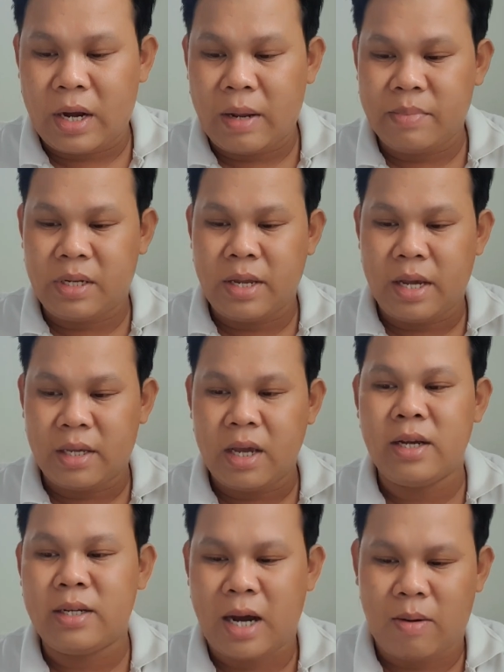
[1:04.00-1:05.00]
anh em xi dàn
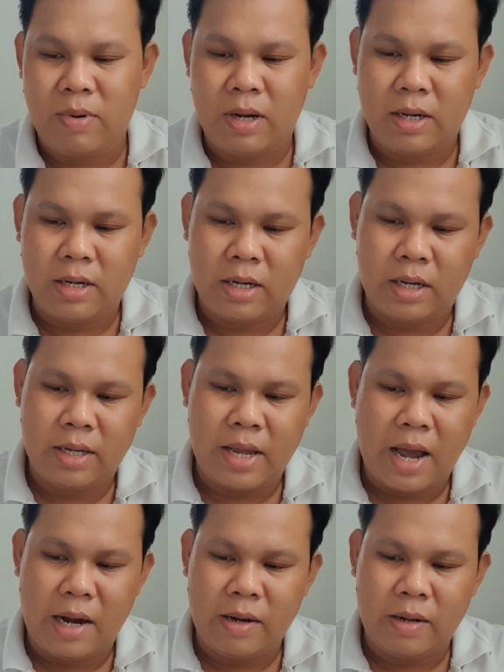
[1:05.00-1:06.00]
chân không á thì
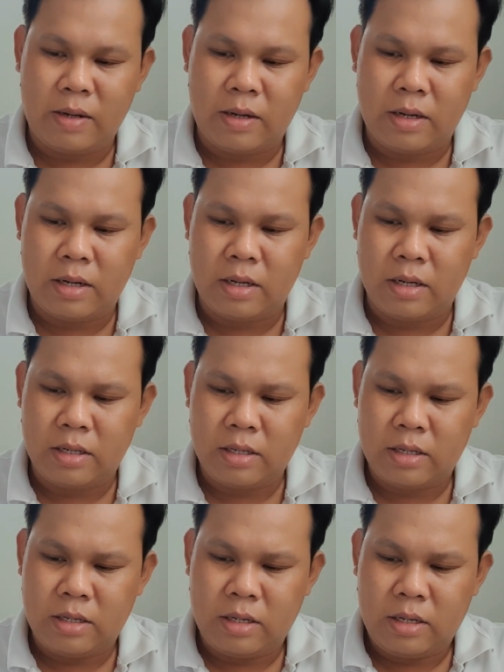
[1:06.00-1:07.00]
giá nó
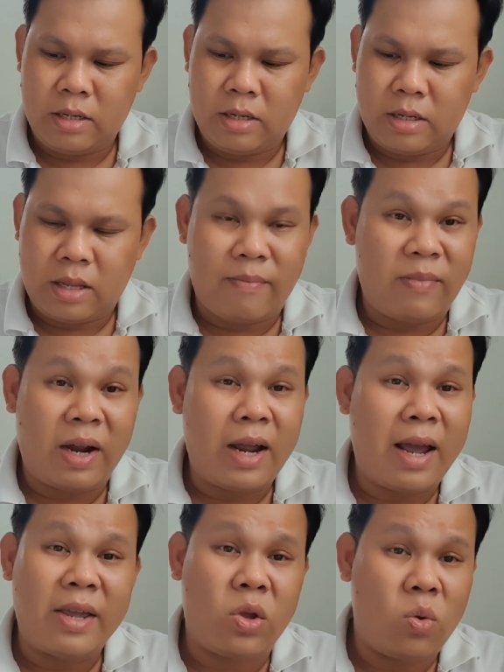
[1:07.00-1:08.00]
tầm khoảng
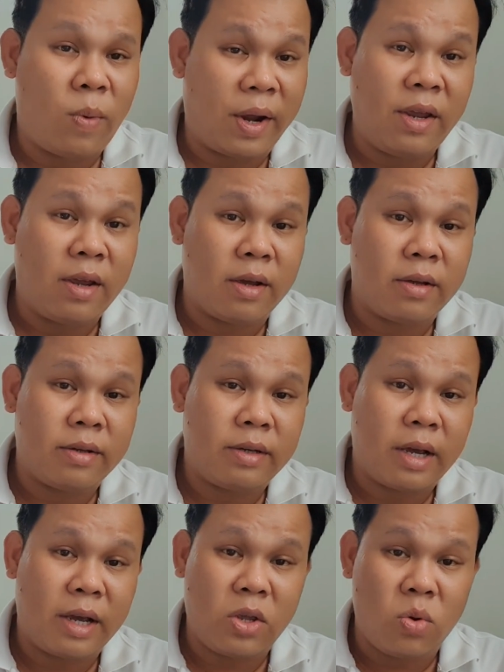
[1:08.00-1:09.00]
hai triệu mấy à
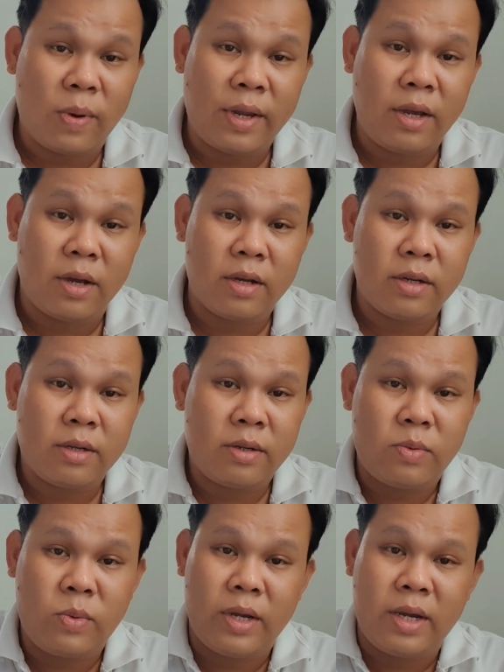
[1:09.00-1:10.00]
hai triệu mấy à
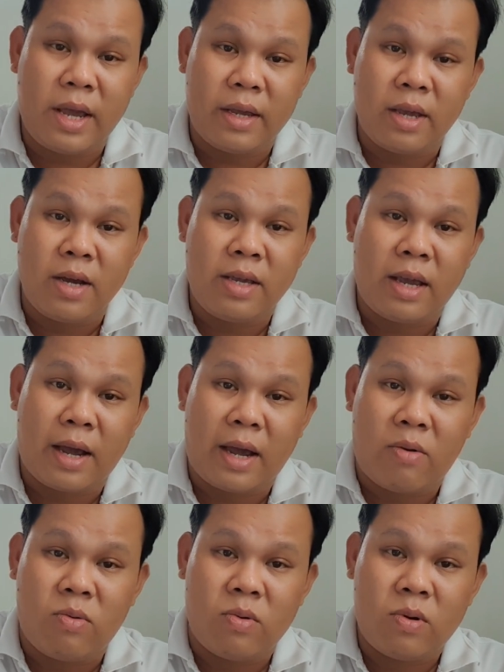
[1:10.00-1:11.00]
nguyên cái dàn chân dàn
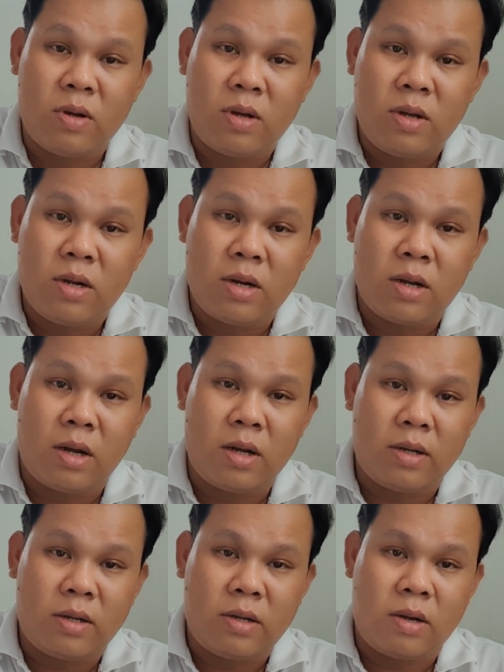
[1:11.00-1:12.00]
áo đó
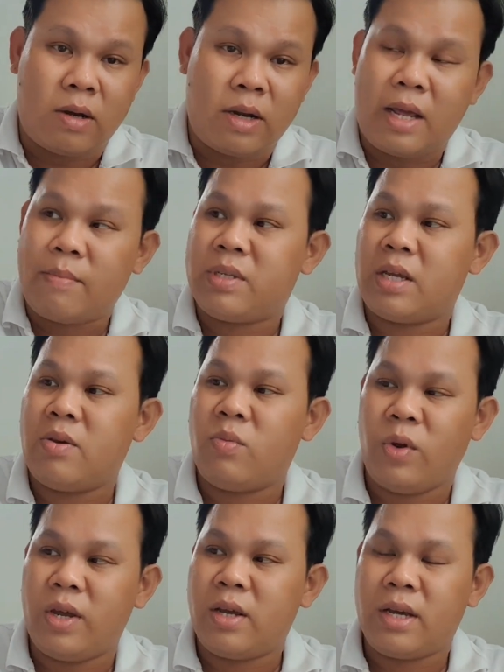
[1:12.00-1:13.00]
còn anh em xi
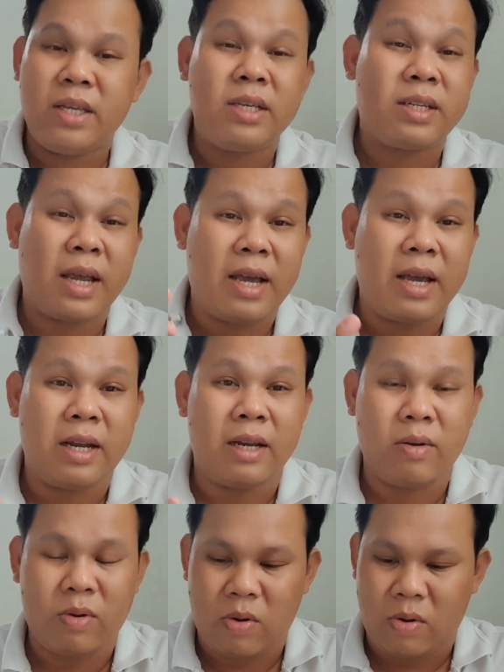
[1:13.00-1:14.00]
nguyên cái chiếc xe thì
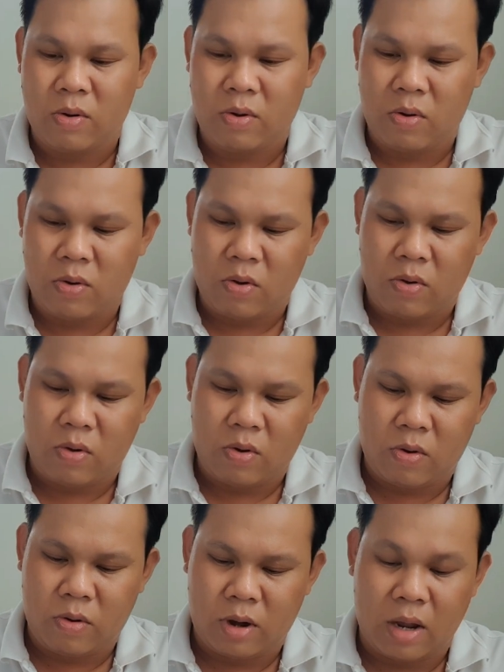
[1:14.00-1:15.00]
nó nó nó nó nó,
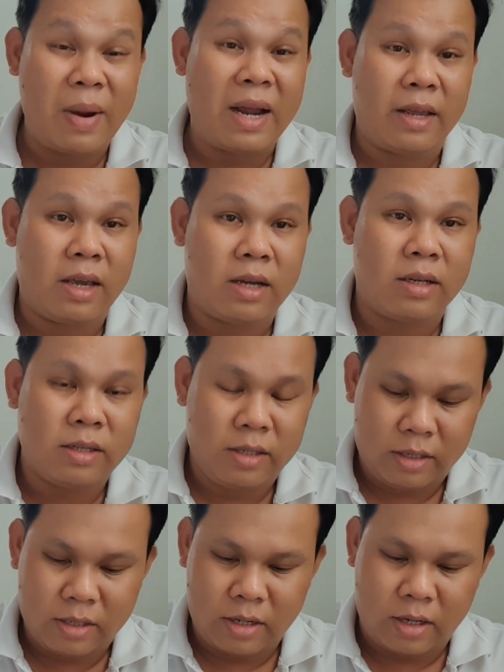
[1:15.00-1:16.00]
nó lợi mắt nha
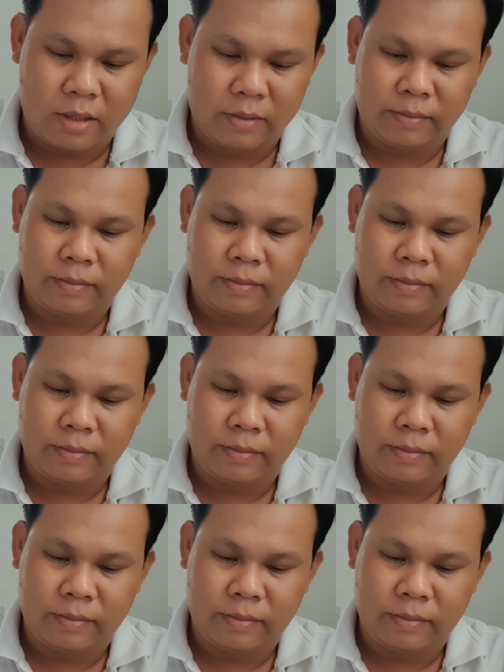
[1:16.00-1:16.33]
đó